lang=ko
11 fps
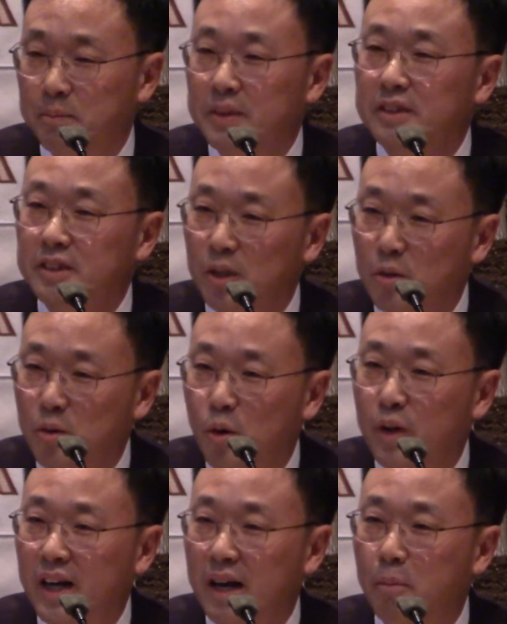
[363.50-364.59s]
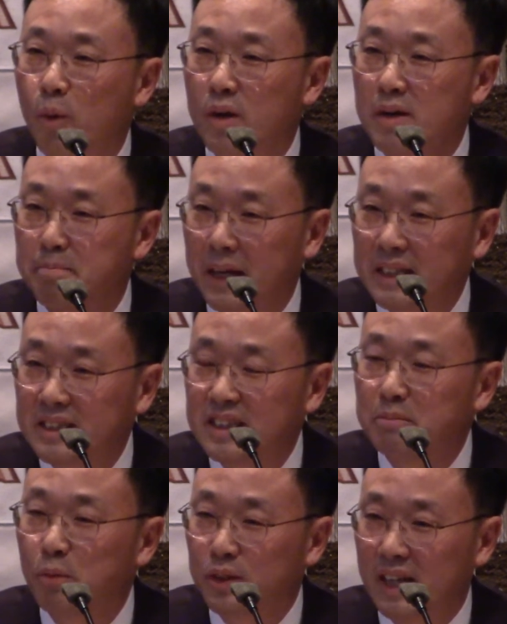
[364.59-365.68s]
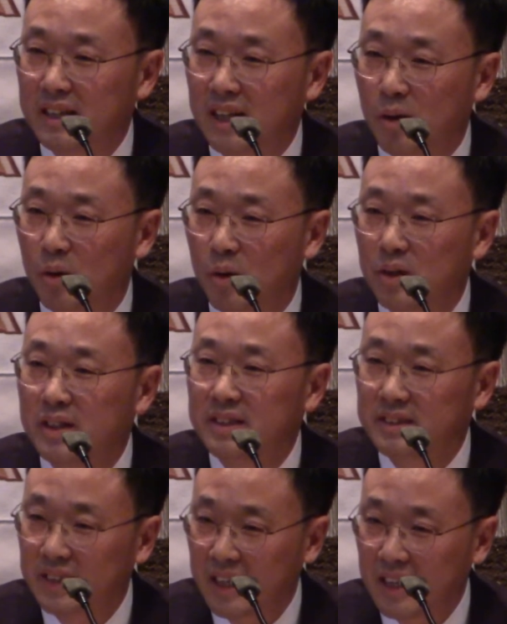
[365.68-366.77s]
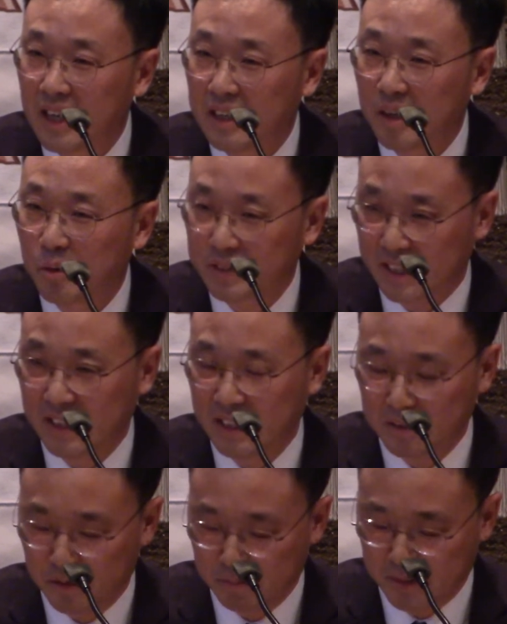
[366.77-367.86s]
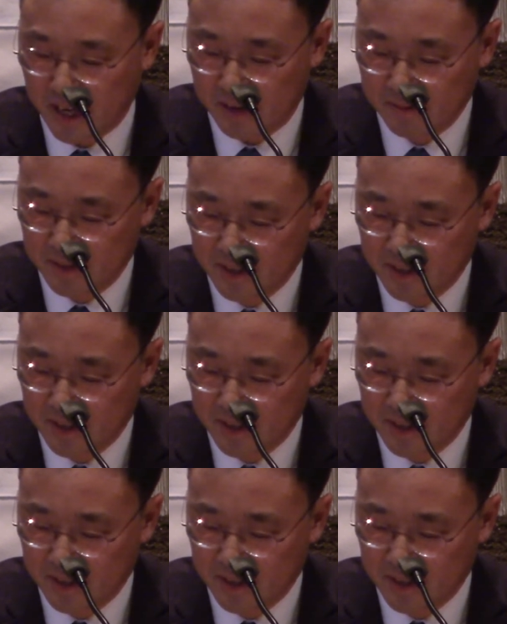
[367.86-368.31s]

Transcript: 성공이나 복을 받지 못한다고 생각을 하고 산다는 겁니다.